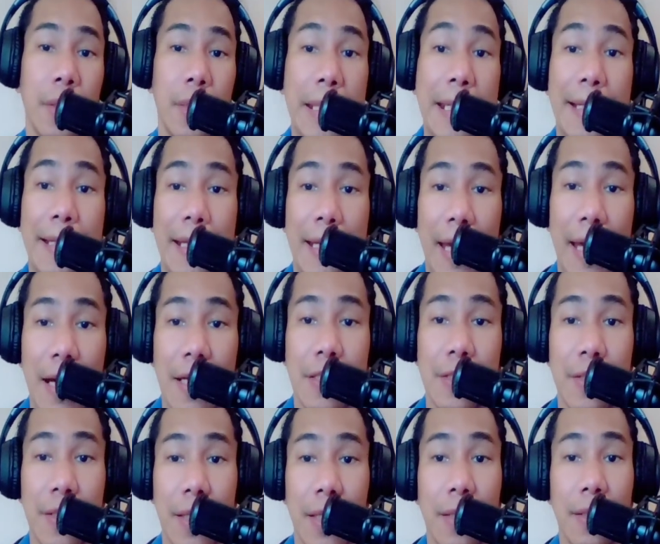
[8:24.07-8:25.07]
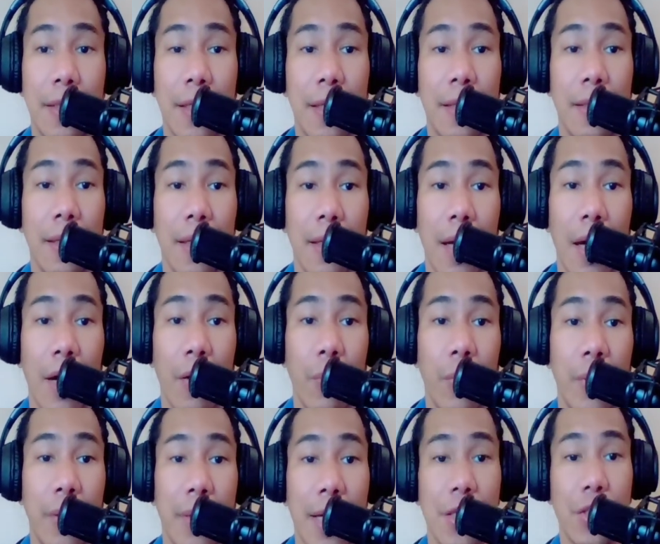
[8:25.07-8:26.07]
incarcerated in
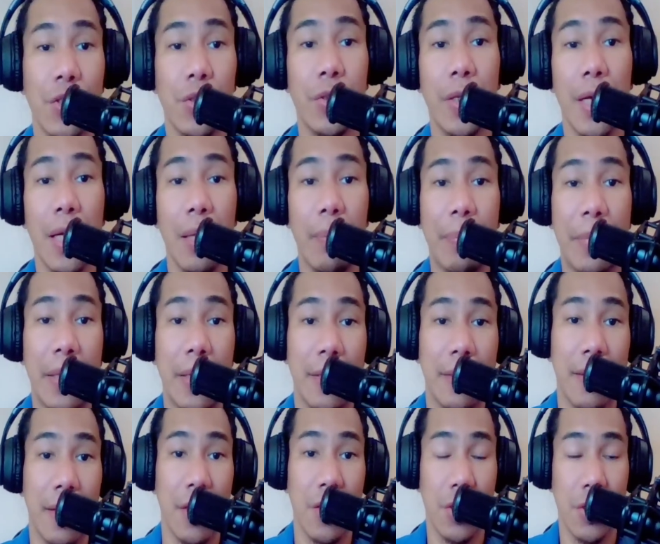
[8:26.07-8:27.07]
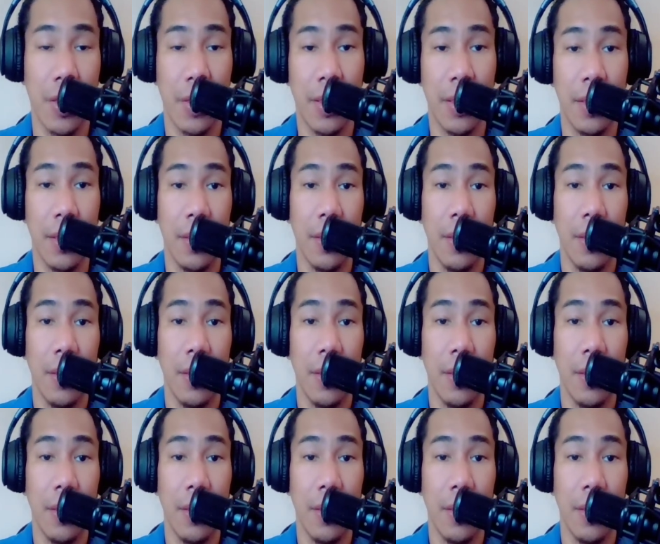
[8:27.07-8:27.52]
our national penitentiary.